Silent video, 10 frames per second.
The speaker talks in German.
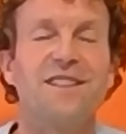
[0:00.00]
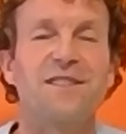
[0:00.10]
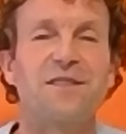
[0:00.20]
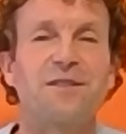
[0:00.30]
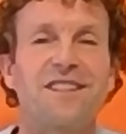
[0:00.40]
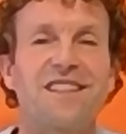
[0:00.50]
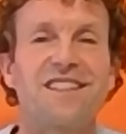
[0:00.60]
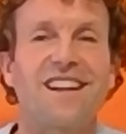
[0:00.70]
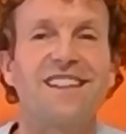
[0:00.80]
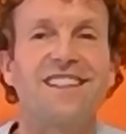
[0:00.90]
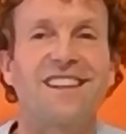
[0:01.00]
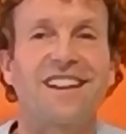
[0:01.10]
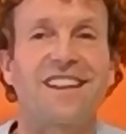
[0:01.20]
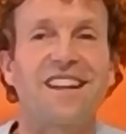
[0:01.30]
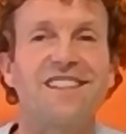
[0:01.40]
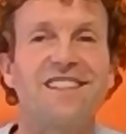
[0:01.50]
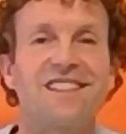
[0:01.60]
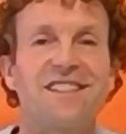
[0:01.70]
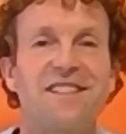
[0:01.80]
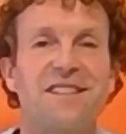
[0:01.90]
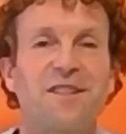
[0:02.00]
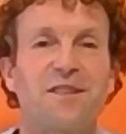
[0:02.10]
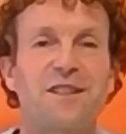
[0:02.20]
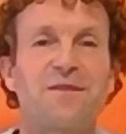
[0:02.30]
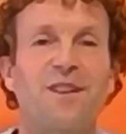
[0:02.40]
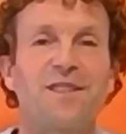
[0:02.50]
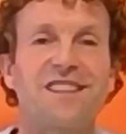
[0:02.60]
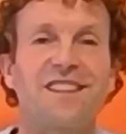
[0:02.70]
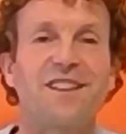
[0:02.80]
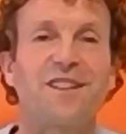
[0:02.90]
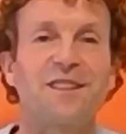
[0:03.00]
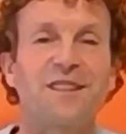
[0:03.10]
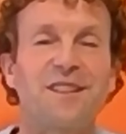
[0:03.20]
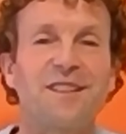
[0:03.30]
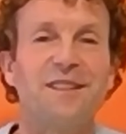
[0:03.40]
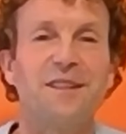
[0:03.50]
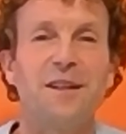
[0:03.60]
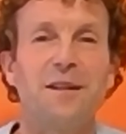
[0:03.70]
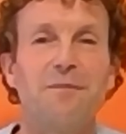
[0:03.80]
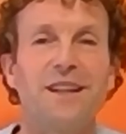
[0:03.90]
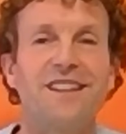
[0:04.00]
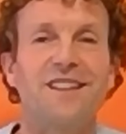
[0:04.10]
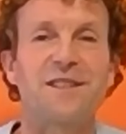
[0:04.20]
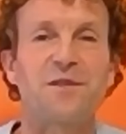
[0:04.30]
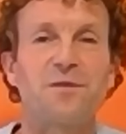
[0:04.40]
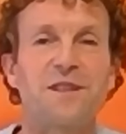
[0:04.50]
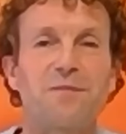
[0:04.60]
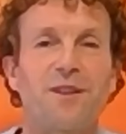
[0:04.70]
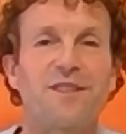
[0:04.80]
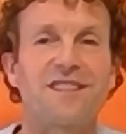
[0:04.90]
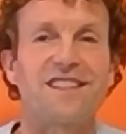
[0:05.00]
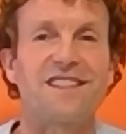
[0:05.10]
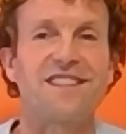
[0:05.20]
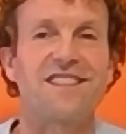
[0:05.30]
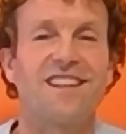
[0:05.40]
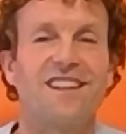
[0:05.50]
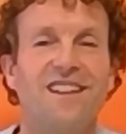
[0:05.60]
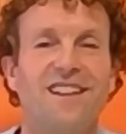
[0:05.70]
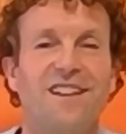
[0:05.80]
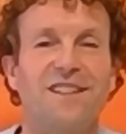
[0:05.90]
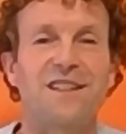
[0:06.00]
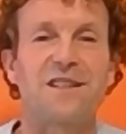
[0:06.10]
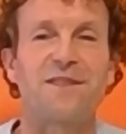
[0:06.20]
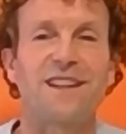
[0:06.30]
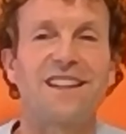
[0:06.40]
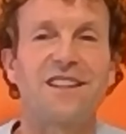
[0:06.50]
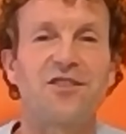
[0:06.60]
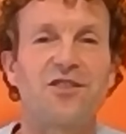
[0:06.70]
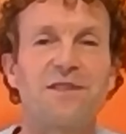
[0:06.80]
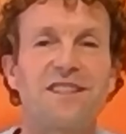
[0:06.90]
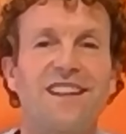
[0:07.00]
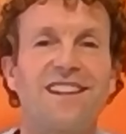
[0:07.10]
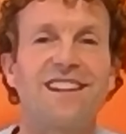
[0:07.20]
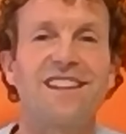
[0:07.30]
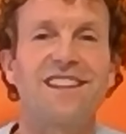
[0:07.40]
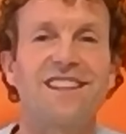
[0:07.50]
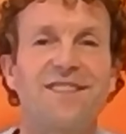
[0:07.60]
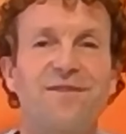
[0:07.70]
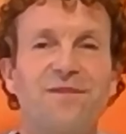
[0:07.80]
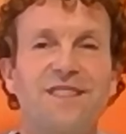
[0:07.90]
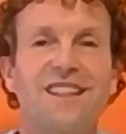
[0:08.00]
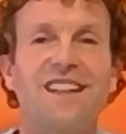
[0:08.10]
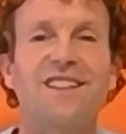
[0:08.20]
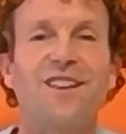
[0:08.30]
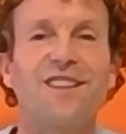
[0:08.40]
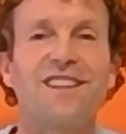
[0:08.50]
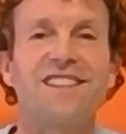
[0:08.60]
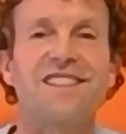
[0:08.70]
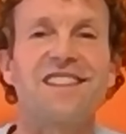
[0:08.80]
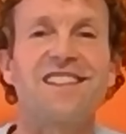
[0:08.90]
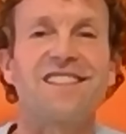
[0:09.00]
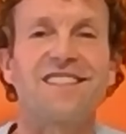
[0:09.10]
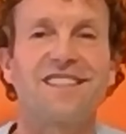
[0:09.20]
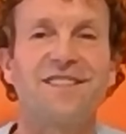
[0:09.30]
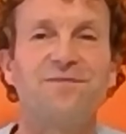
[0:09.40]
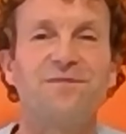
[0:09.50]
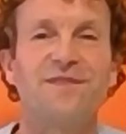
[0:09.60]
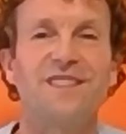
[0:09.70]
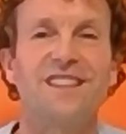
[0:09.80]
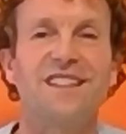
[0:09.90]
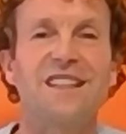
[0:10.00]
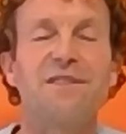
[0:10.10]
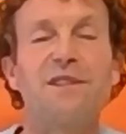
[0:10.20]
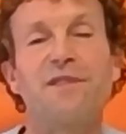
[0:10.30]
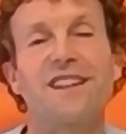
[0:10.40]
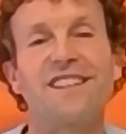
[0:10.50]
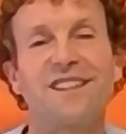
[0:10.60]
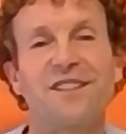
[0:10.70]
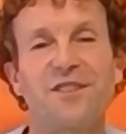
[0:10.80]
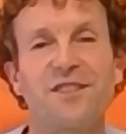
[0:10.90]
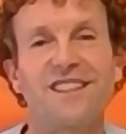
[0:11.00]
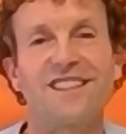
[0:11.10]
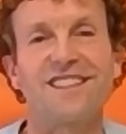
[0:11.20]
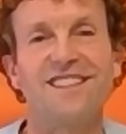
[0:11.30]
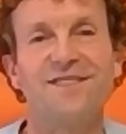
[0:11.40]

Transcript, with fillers: So, das ist eine Erkenntnis nach 20 Jahren Meditationspraxis dass wirklich schlussendlich die Gedanken sind, die wir verändern können.